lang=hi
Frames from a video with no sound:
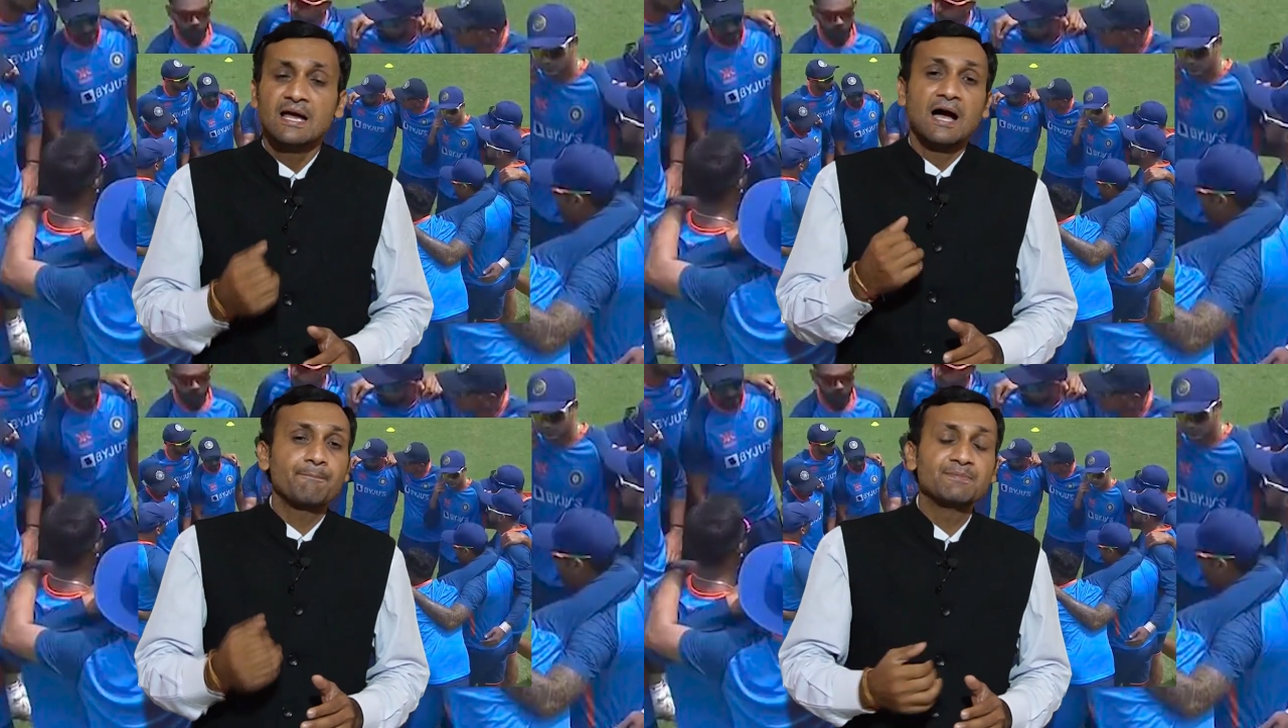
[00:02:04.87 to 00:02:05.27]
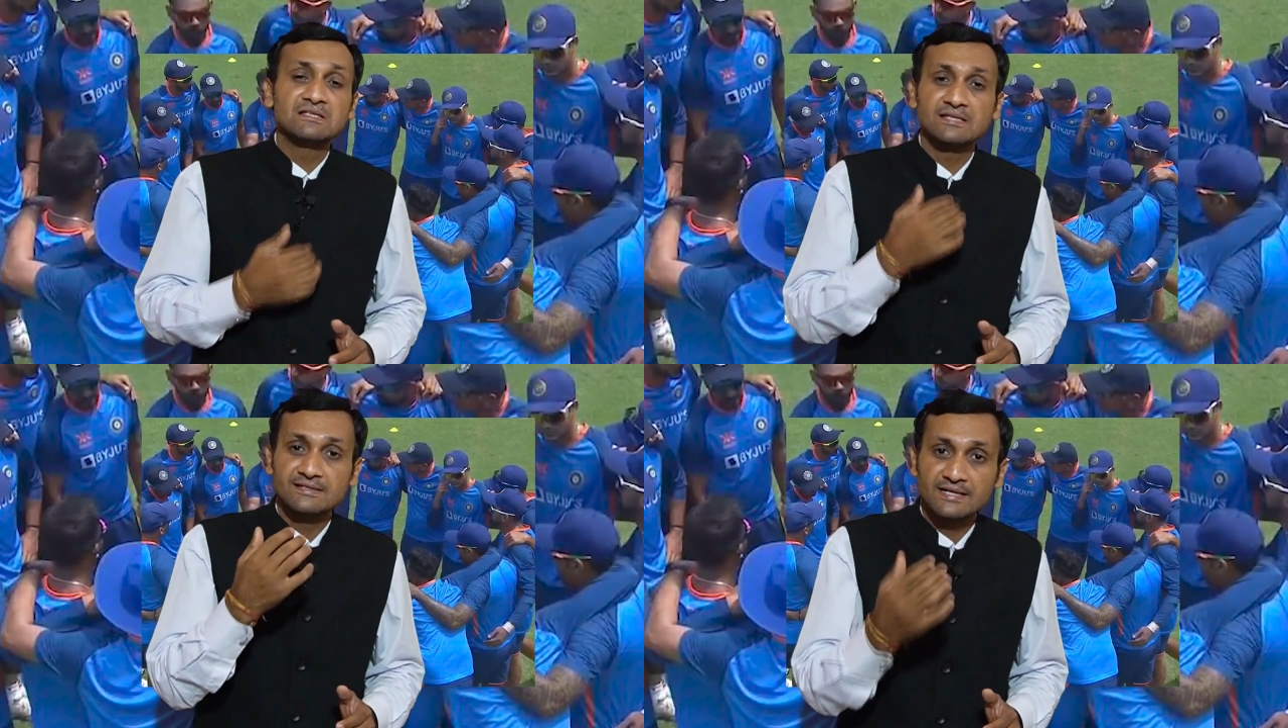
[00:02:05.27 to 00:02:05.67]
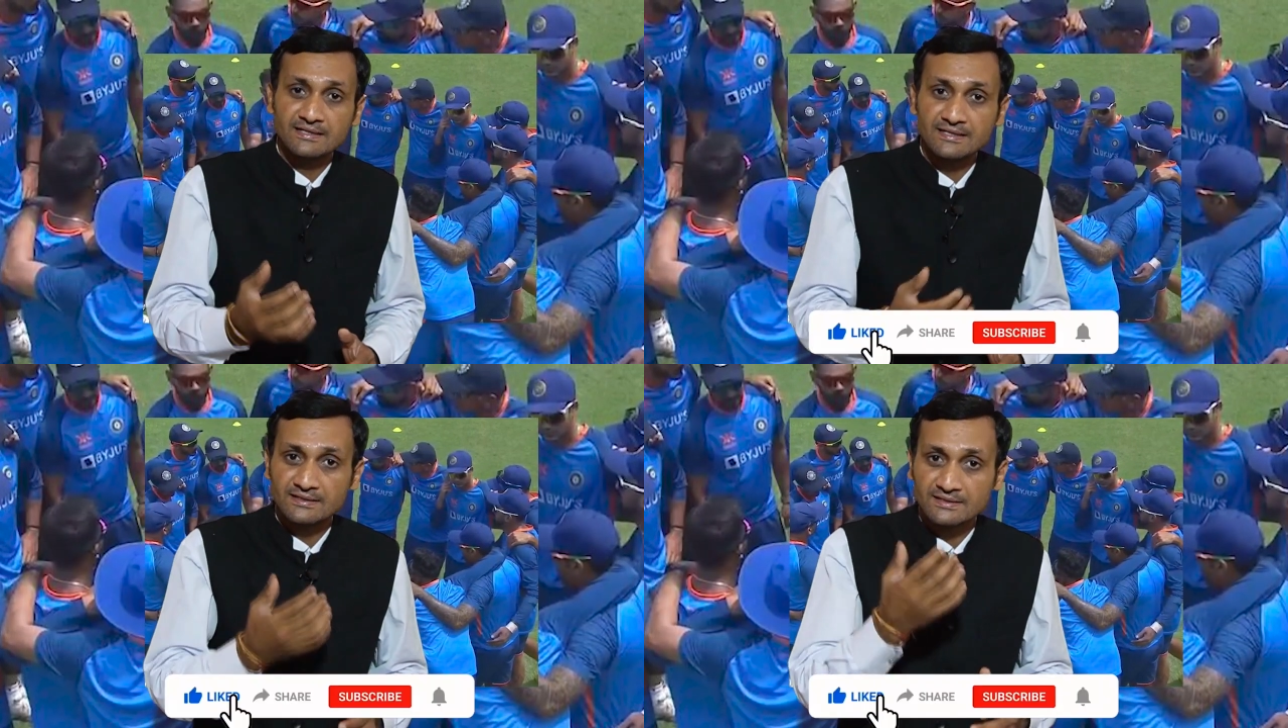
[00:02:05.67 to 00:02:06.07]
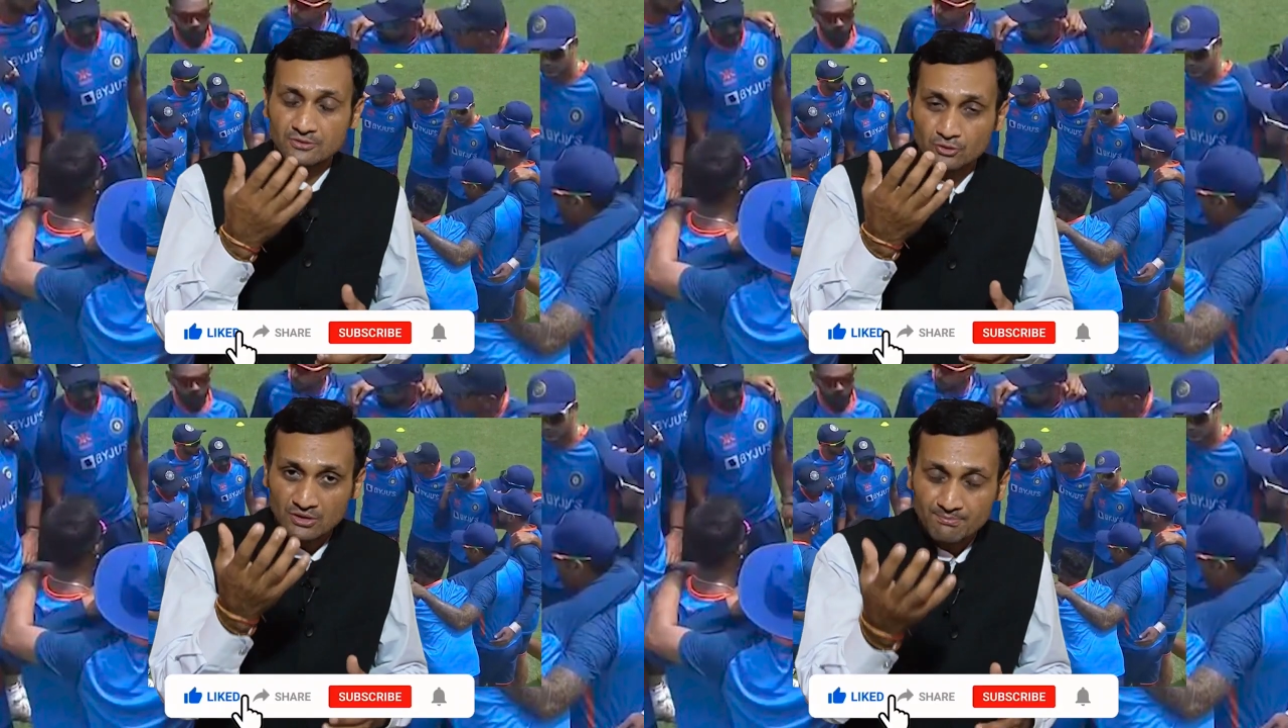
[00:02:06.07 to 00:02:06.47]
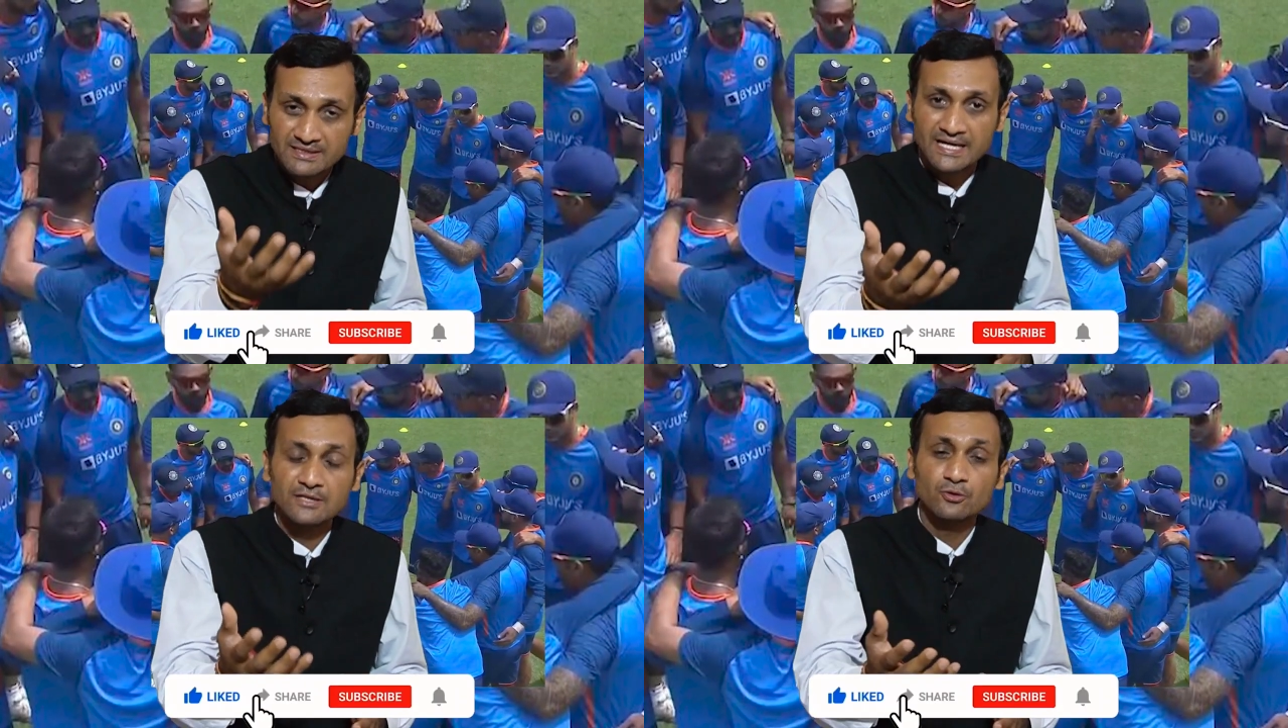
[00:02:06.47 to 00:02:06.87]
अपनी सीनियरिटी की जो जिम्मेदारी
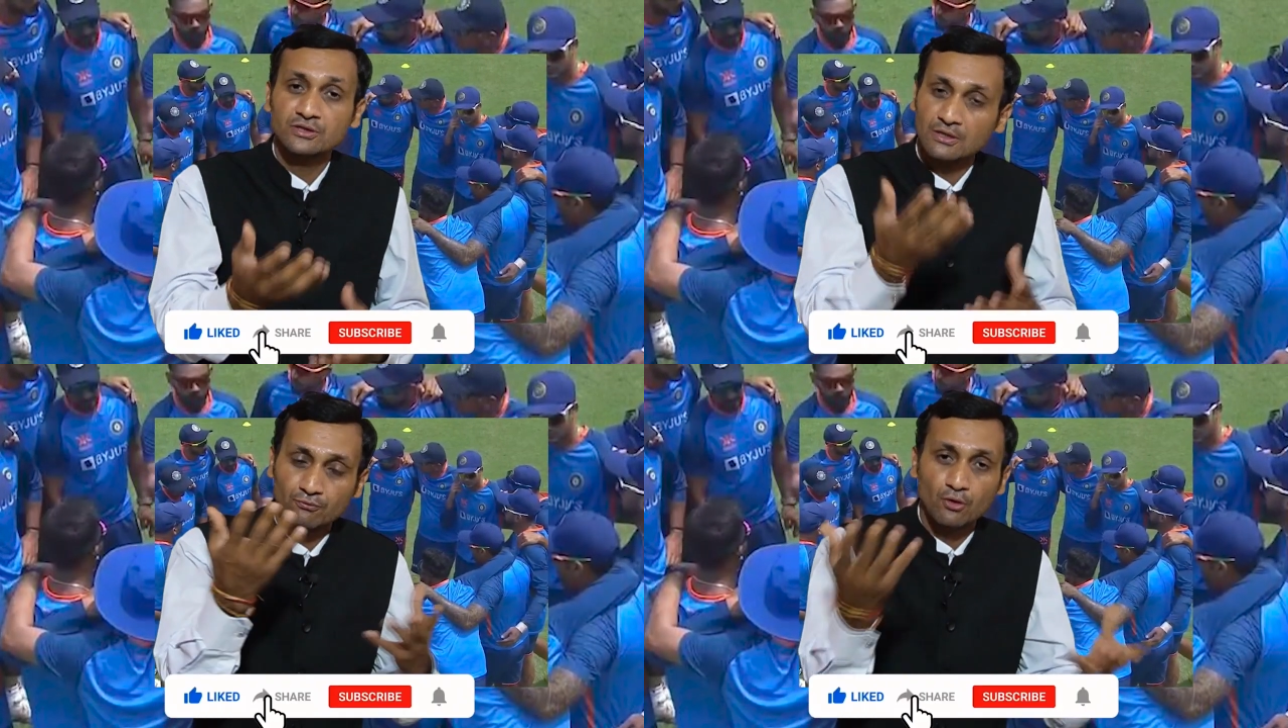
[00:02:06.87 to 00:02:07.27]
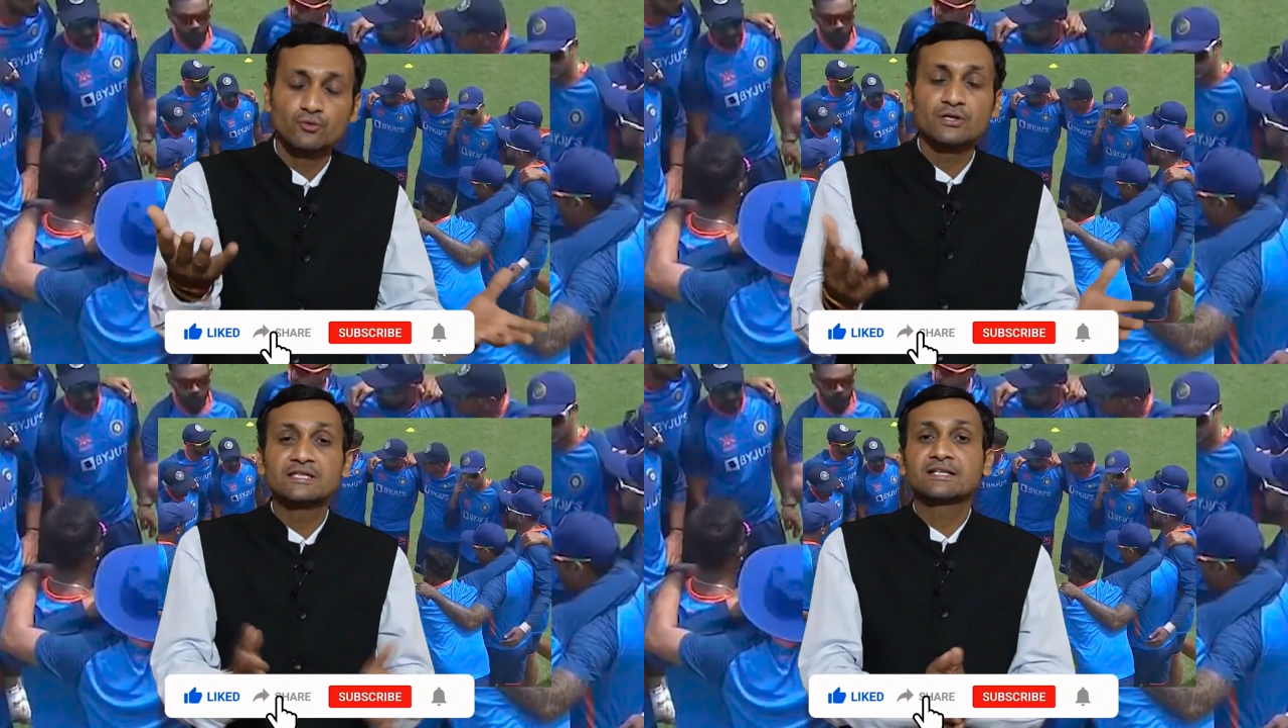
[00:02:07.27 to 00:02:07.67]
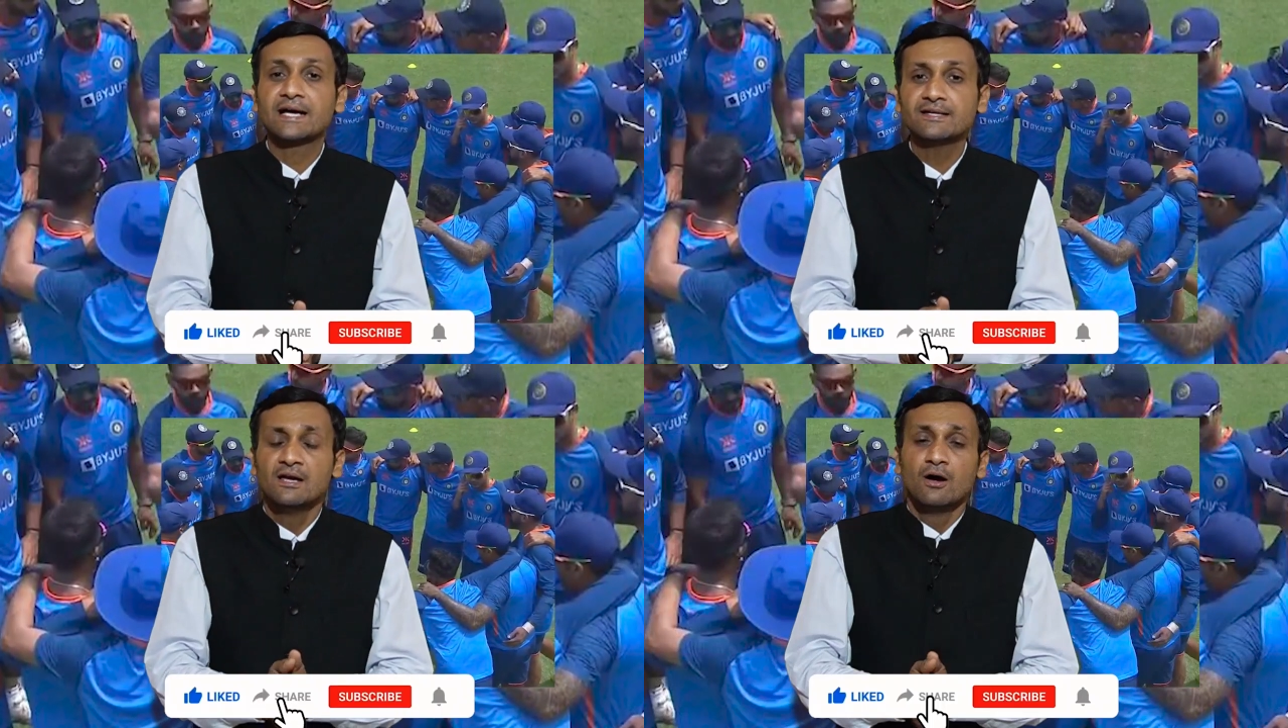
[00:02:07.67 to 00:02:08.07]
जिम्मेदारी होती है वो उन्होंने दिखाई